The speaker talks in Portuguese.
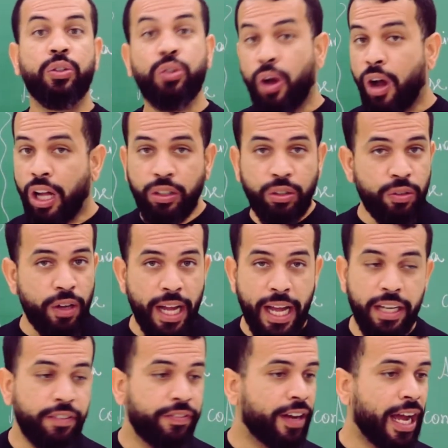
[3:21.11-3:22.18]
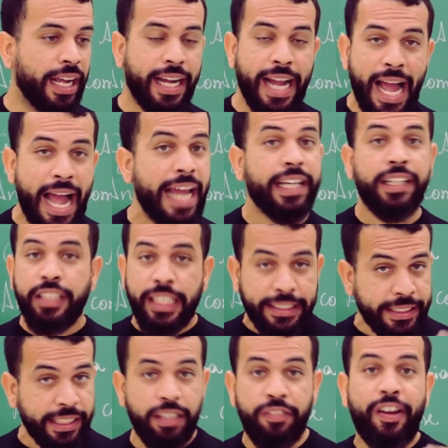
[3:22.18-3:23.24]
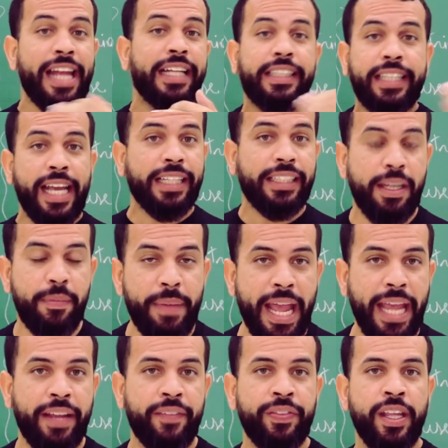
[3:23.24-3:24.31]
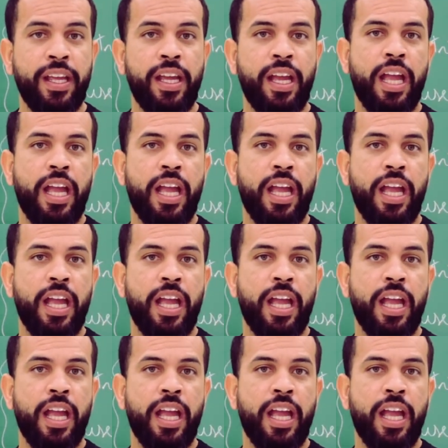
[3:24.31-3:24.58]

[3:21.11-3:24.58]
Todo ano vai cair, esse ano vai ter também.